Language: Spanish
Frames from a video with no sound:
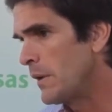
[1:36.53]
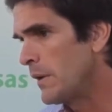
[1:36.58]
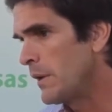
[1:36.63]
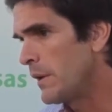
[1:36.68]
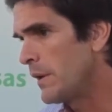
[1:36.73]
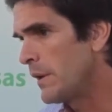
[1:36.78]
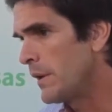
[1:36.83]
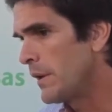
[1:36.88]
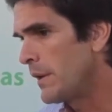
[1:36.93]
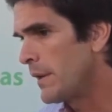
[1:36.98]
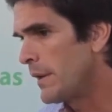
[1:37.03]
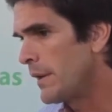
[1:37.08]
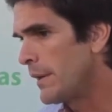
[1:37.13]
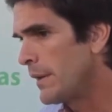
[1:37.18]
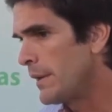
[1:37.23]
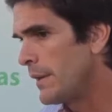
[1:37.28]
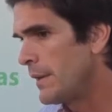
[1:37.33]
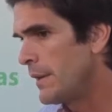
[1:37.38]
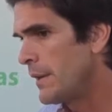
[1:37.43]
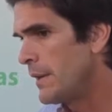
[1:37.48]

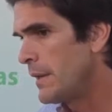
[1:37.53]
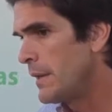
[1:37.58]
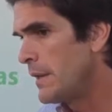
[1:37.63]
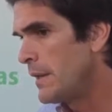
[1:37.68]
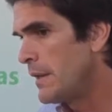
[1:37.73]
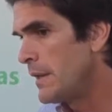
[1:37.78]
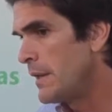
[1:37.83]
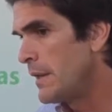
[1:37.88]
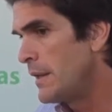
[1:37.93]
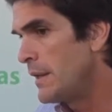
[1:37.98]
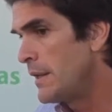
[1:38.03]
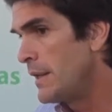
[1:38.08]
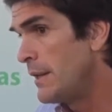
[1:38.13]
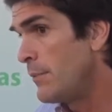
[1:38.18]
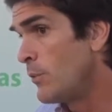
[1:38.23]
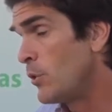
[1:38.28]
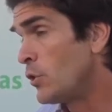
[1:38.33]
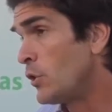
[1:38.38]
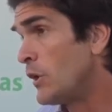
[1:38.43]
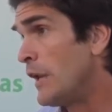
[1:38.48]
Eh,
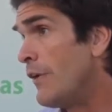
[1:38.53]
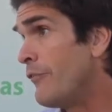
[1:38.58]
y bueno,